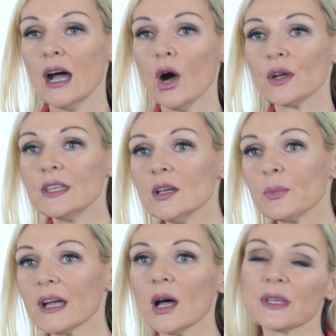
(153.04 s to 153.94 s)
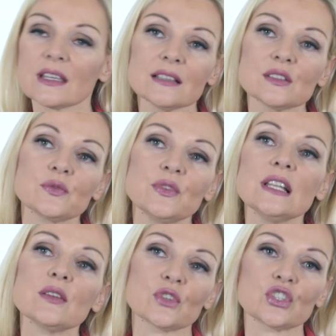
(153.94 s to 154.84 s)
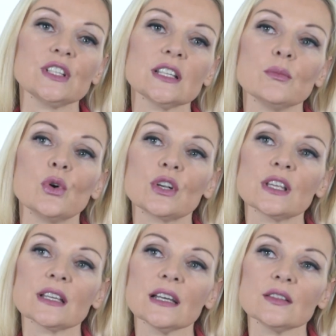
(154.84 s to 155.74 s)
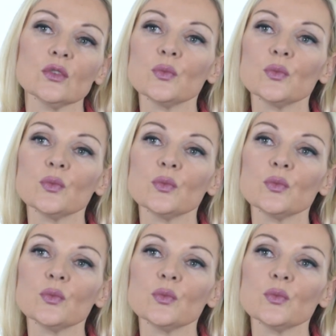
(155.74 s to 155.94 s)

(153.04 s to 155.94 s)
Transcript: Auch hierbei habe ich ganz viele verschiedene Möglichkeiten,